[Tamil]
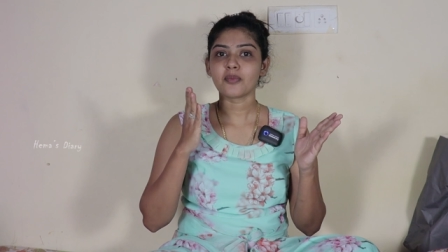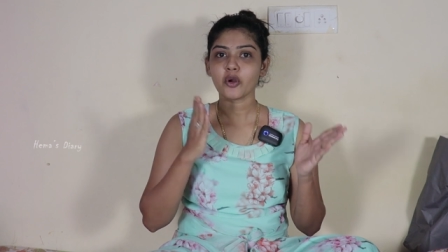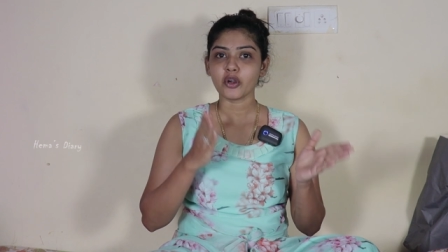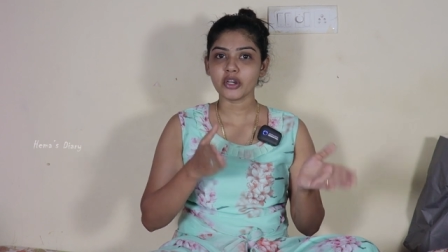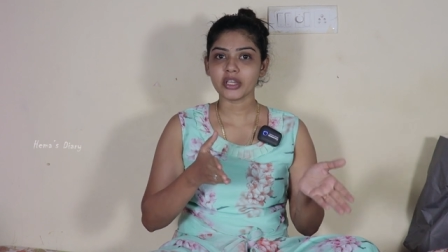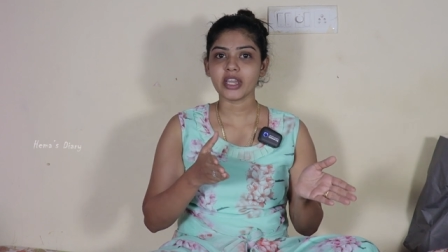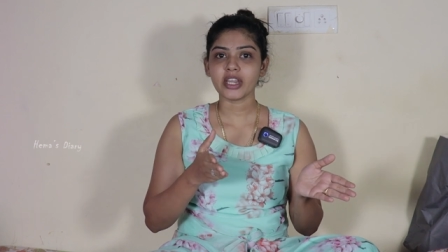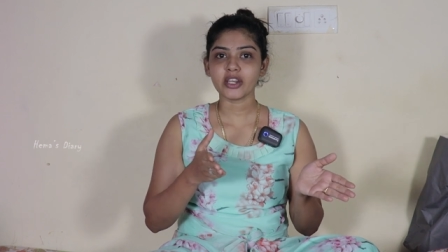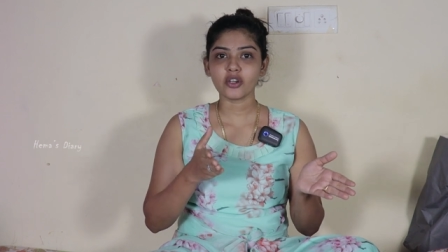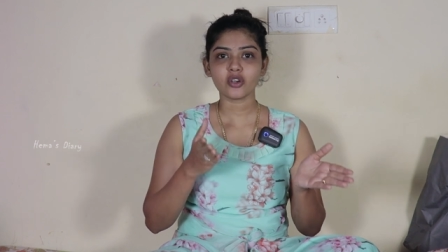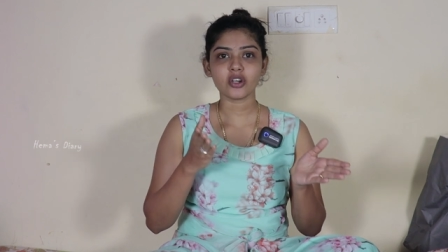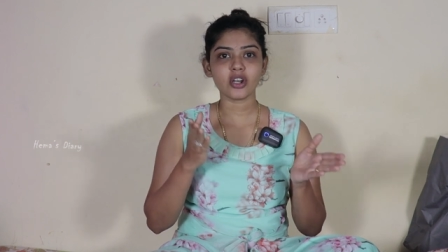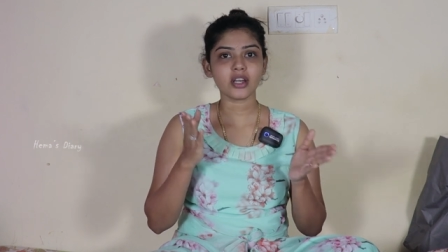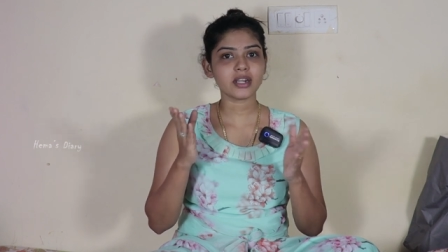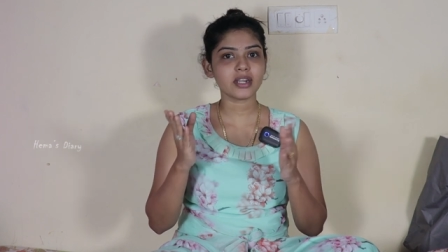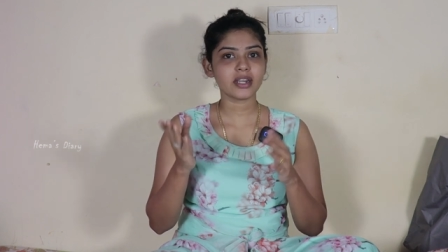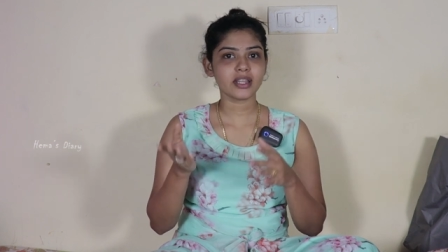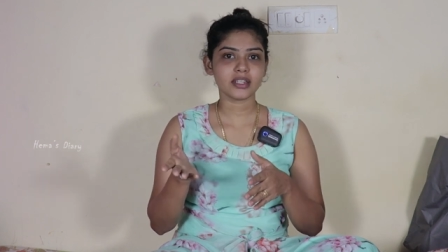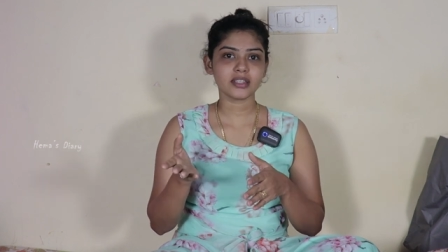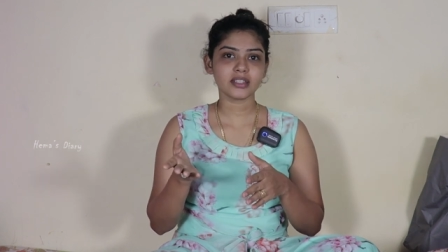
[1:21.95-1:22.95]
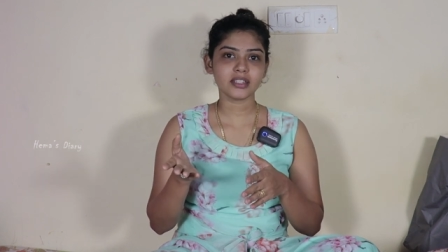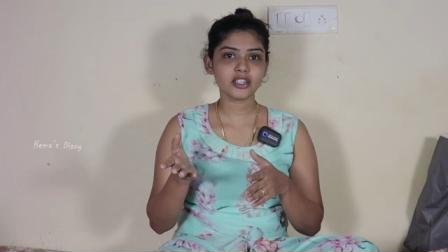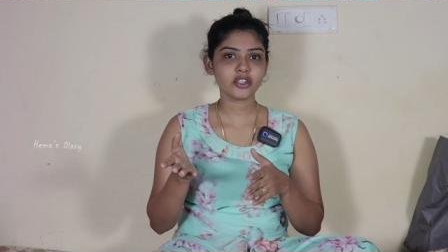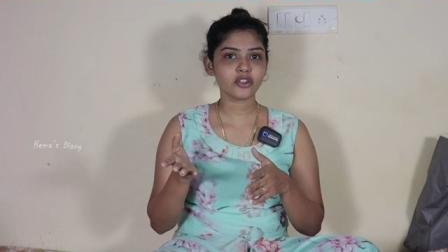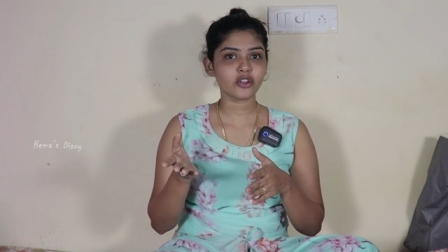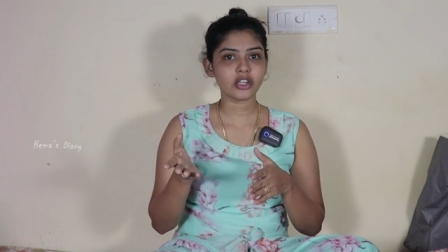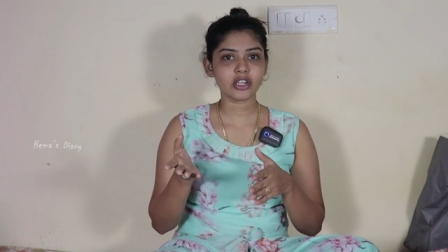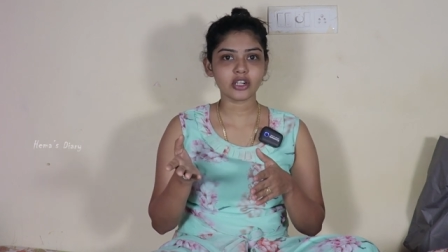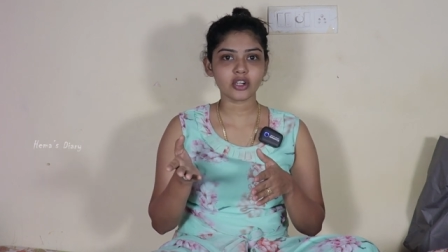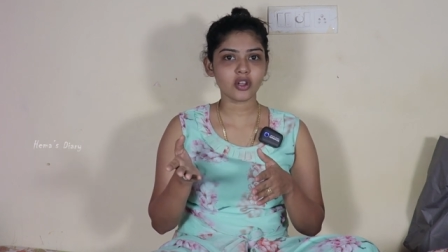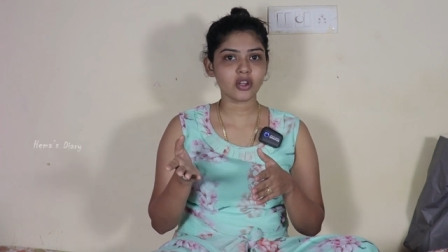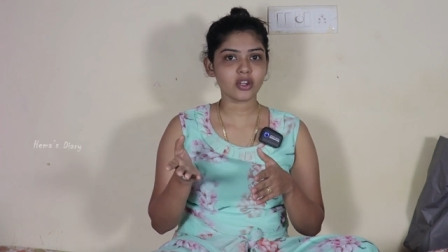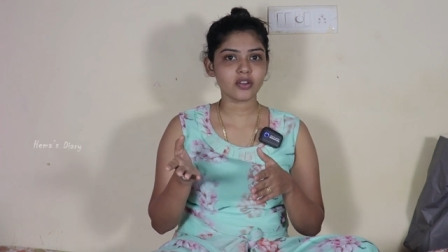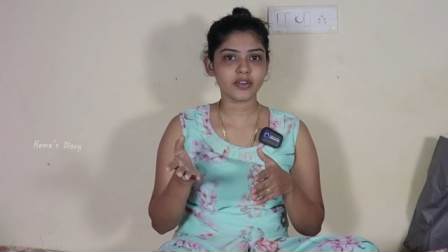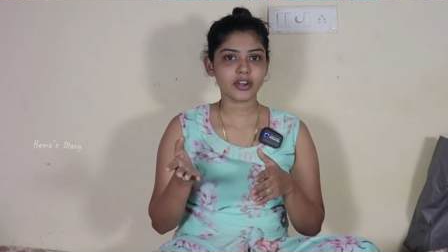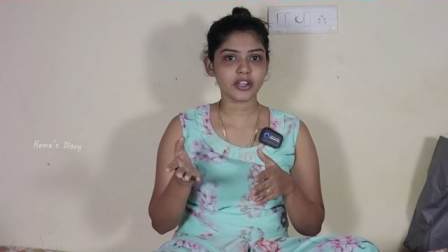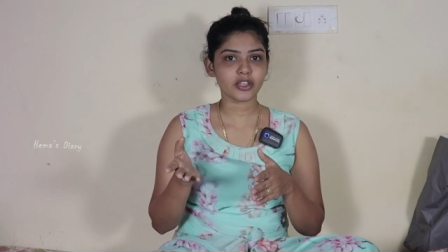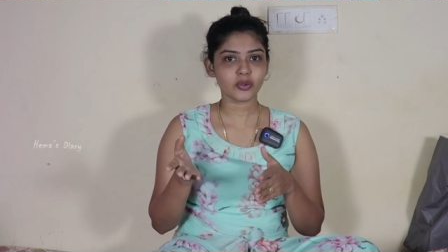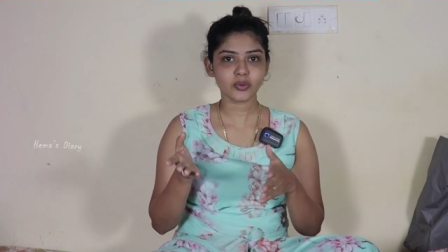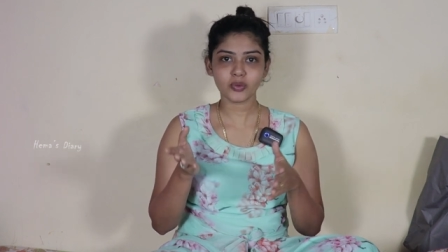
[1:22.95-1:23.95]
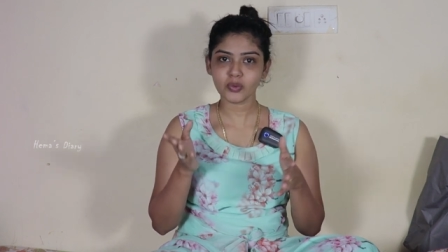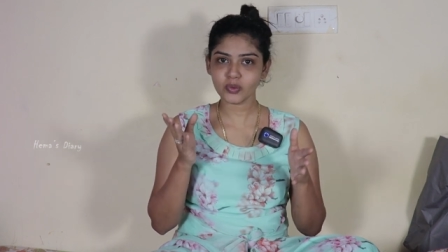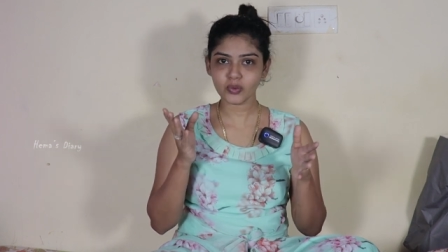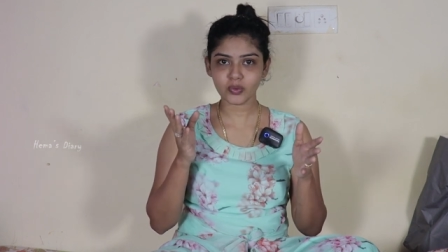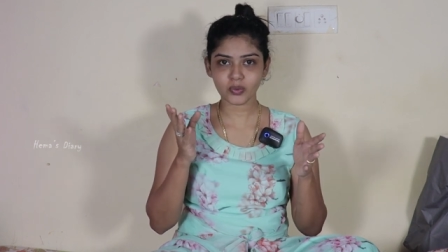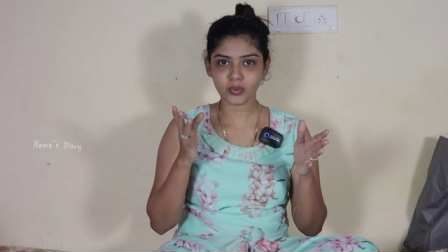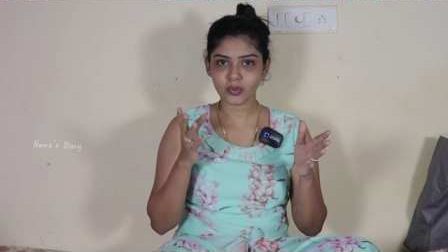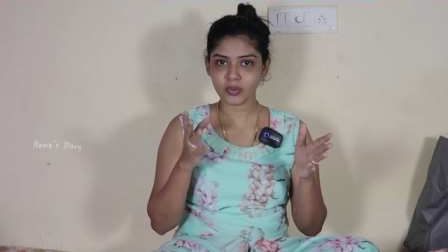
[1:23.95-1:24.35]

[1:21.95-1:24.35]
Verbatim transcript: மார்னிங் எயிட் ஓ கிளாக்லேருந்து டுவெல் ஓ கிளாக் வரைக்கும்